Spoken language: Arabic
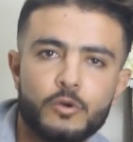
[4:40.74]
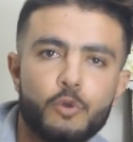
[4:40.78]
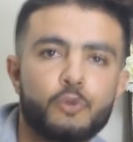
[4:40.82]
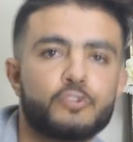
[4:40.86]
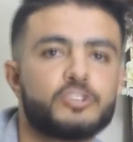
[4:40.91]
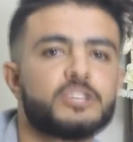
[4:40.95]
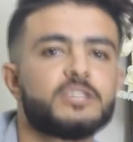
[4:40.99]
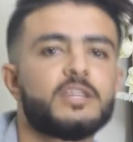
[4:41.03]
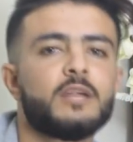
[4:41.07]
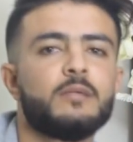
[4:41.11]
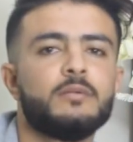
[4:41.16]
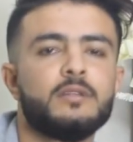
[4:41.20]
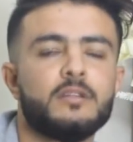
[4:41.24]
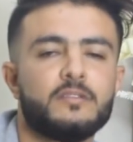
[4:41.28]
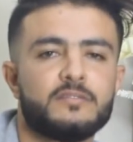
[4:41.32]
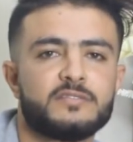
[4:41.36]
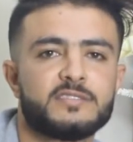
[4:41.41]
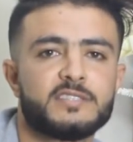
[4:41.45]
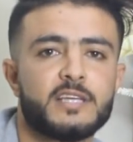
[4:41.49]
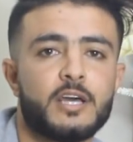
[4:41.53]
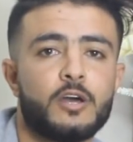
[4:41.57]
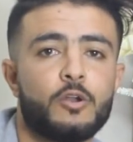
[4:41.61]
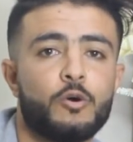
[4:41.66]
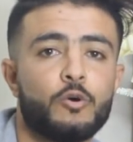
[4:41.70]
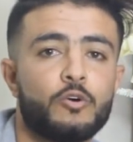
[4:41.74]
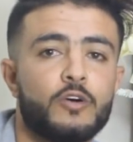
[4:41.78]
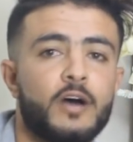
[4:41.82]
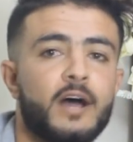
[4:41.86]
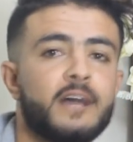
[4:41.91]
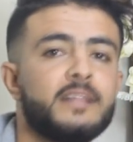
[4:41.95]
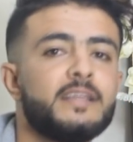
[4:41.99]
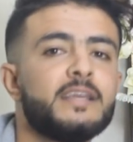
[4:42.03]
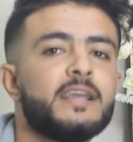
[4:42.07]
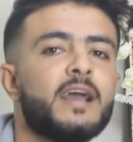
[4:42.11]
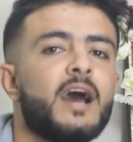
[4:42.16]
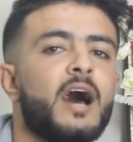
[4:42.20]
كلشي ضرب في الزيرو
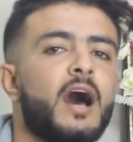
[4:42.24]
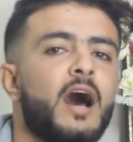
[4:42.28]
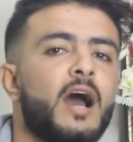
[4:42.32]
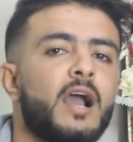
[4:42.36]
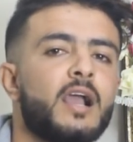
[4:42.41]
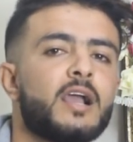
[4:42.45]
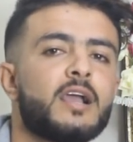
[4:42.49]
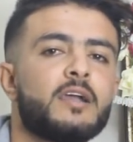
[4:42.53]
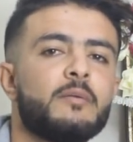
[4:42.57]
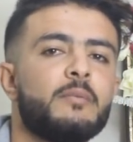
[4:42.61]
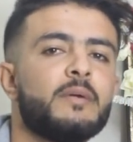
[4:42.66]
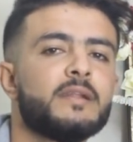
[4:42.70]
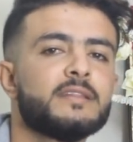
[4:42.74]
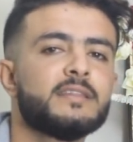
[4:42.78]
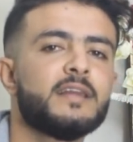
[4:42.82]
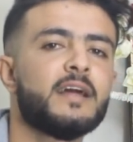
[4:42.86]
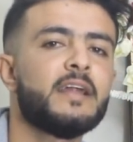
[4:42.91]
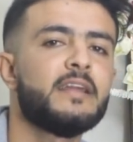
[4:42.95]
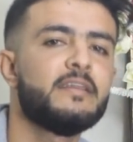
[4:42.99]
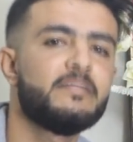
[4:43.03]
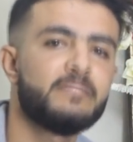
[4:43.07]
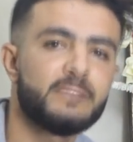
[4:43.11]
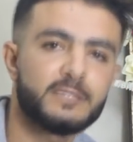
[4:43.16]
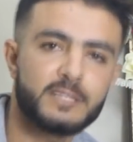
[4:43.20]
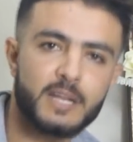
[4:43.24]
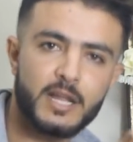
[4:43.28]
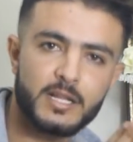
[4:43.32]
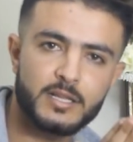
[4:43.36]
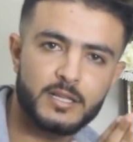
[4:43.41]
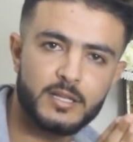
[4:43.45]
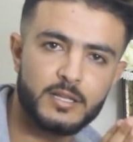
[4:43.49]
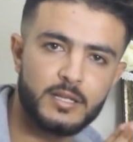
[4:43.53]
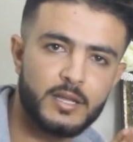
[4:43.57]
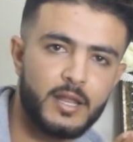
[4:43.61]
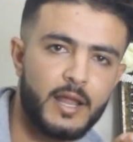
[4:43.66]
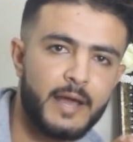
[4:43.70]
هذيك اكبر طريفه
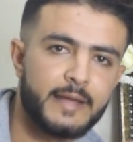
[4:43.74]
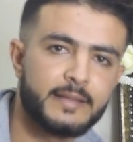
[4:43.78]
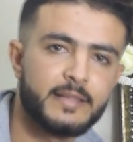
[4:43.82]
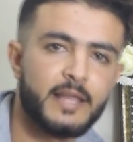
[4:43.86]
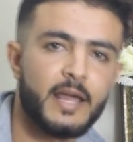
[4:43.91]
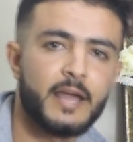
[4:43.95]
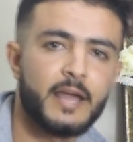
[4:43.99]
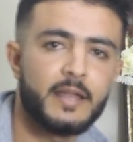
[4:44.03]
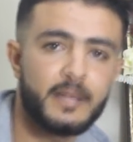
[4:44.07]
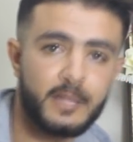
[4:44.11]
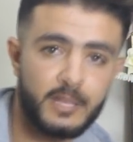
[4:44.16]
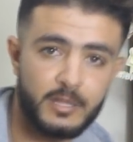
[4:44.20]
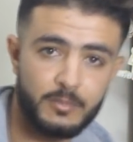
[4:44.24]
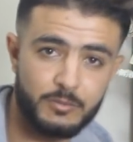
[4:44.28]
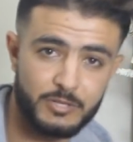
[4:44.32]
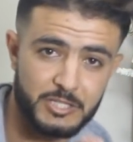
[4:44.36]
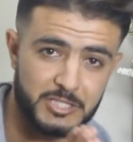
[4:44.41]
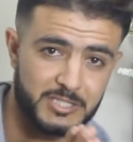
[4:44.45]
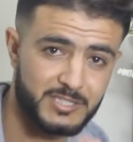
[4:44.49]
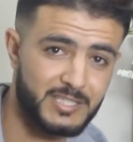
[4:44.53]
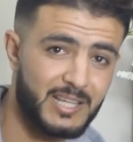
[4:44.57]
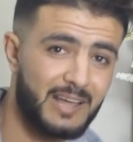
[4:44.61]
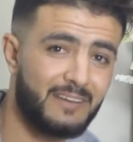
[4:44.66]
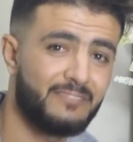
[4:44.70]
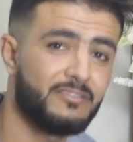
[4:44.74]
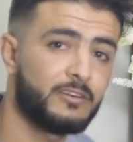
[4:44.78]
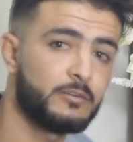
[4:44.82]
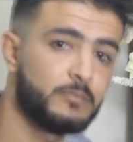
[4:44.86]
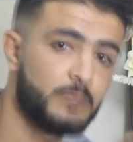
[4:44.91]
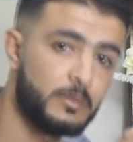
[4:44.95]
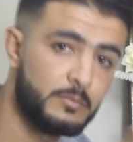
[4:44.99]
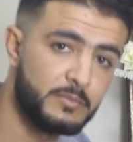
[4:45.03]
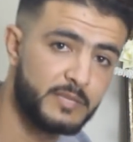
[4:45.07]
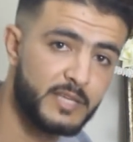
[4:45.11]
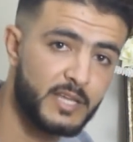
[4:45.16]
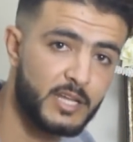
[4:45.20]
طرات ليا لحد الان يعني باش تسافر
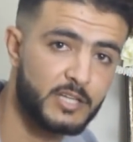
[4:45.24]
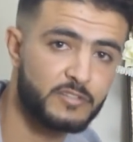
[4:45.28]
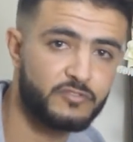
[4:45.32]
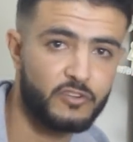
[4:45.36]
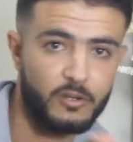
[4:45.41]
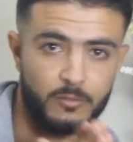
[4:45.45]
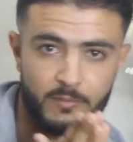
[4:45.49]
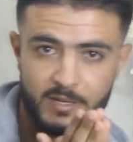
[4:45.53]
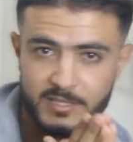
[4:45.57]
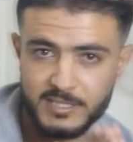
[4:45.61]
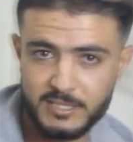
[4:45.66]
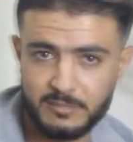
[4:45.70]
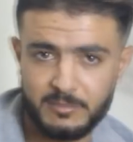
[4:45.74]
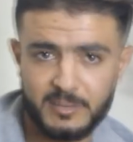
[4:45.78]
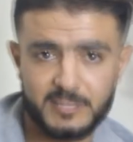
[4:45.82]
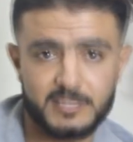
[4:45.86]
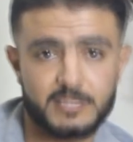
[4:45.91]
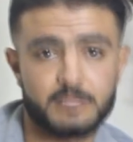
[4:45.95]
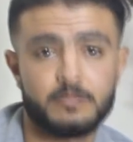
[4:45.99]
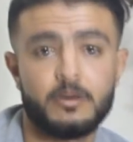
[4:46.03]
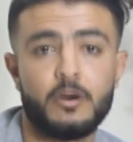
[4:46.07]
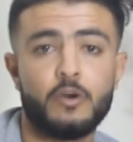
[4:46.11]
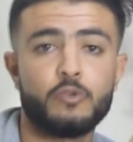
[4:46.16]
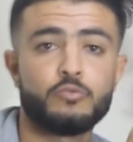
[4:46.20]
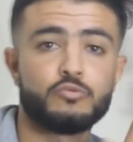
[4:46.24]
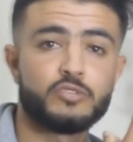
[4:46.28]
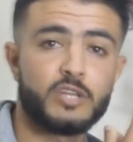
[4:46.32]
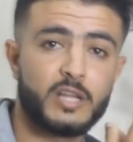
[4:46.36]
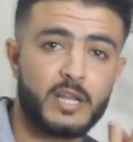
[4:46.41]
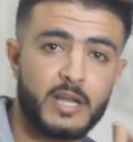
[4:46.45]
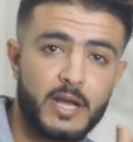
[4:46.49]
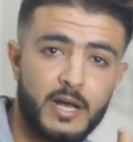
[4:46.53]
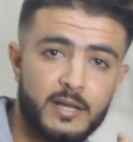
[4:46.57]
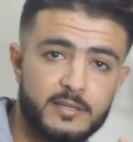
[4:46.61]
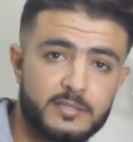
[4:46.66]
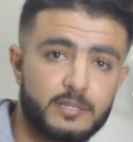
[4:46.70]
من مدينه تفيق مع السبعة الصباح وتمشي
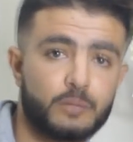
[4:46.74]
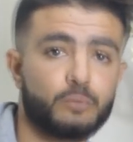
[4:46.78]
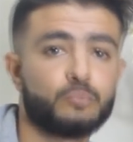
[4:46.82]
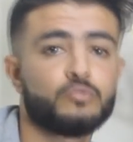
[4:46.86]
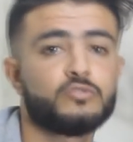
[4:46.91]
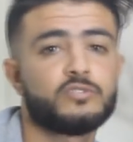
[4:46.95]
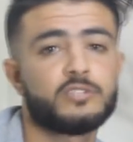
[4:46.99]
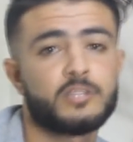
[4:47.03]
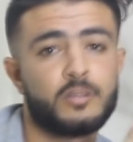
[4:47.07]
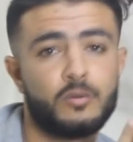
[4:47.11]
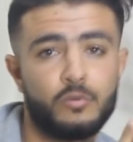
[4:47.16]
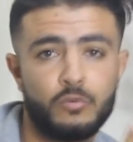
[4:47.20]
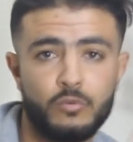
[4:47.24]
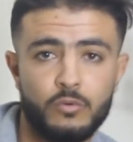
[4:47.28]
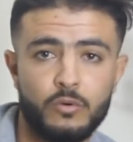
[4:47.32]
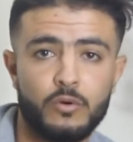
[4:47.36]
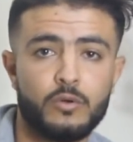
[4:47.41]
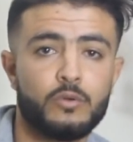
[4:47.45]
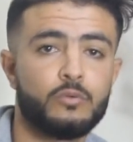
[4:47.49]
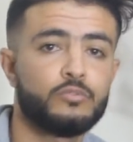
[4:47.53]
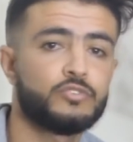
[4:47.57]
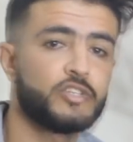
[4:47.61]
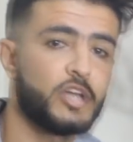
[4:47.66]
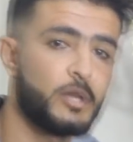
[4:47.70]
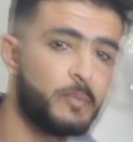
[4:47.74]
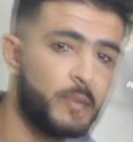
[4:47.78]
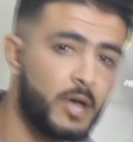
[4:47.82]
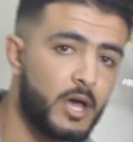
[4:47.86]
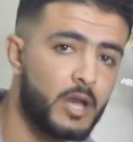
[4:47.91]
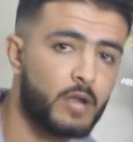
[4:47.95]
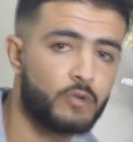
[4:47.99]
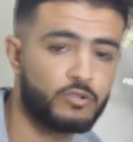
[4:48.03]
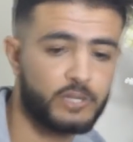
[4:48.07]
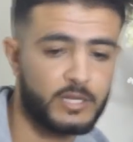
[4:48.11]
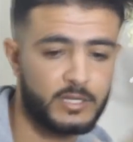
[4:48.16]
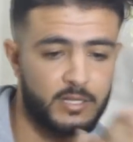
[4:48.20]
لكازا وتصور
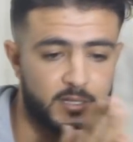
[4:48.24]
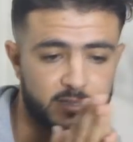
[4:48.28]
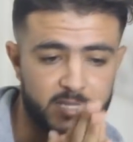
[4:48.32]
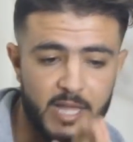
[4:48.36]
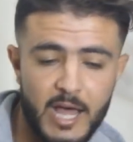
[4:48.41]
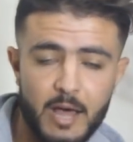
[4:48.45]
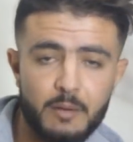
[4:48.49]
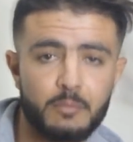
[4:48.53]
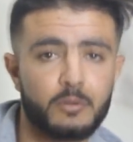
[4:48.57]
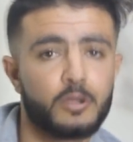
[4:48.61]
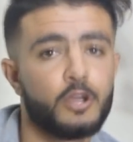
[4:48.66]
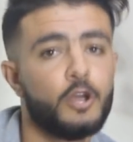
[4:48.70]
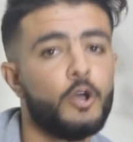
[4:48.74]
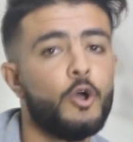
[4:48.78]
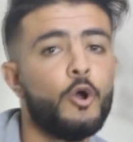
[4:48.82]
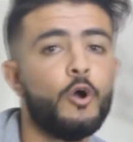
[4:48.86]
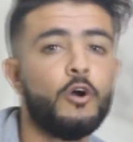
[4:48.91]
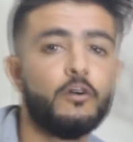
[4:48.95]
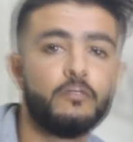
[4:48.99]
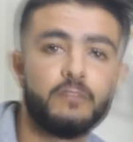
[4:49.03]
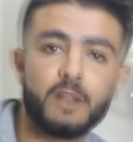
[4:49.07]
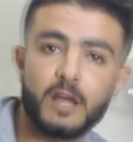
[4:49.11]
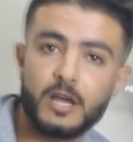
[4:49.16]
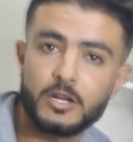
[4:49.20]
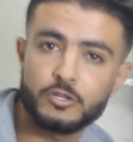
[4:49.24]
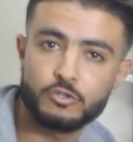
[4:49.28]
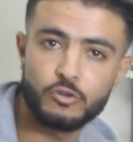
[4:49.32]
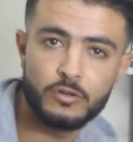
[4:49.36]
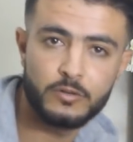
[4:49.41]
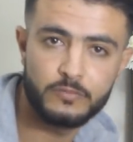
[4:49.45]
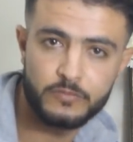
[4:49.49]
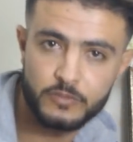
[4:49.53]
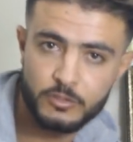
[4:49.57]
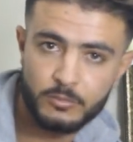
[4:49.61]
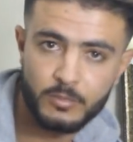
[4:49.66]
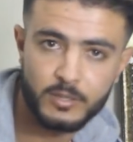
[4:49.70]
وتعمار وتعيط لصحابك وفي الاخر تقول
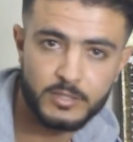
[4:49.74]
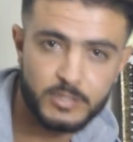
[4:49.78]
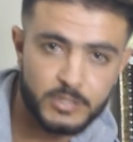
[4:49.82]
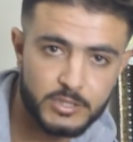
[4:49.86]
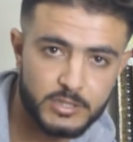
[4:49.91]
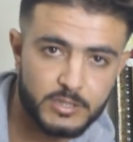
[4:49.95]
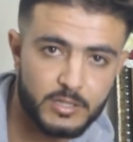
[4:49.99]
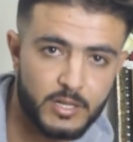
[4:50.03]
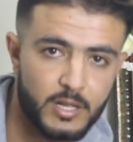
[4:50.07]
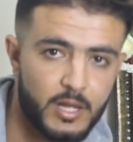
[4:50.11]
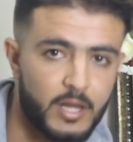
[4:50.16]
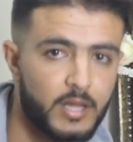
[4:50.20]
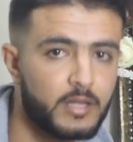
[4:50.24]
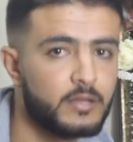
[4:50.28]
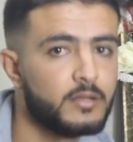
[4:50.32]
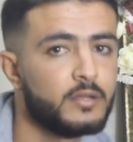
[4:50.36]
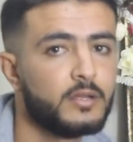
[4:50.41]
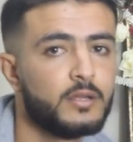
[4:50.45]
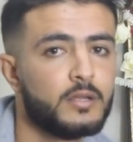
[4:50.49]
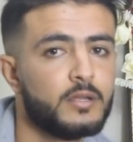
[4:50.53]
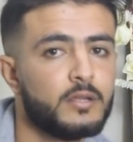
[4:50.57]
لي فيديو ما غاديش تلاح